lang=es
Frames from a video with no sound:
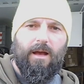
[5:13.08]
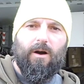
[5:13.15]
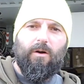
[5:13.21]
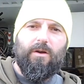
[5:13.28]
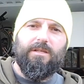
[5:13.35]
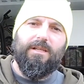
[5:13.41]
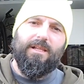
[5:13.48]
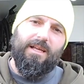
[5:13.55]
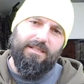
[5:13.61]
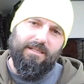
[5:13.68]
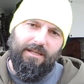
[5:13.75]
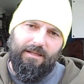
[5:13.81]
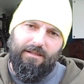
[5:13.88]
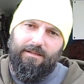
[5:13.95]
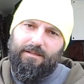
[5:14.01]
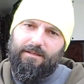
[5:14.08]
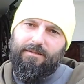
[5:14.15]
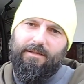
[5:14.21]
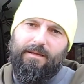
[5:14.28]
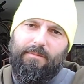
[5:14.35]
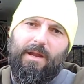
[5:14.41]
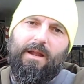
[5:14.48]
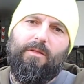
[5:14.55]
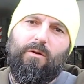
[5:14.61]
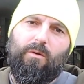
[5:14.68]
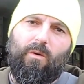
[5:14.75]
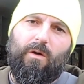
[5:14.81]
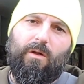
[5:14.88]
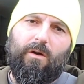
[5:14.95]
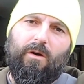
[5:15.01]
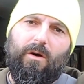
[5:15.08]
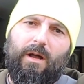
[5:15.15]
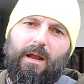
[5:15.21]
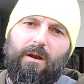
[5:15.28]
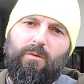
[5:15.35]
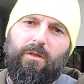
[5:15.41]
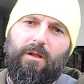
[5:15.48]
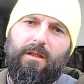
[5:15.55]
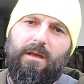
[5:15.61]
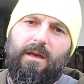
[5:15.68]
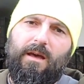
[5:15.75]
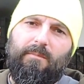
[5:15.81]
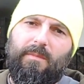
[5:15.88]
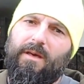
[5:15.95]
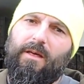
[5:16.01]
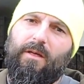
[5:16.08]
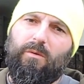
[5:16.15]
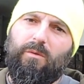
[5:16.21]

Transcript: Hoy es el día siguiente y mirando el cuadro a la luz del día me he dado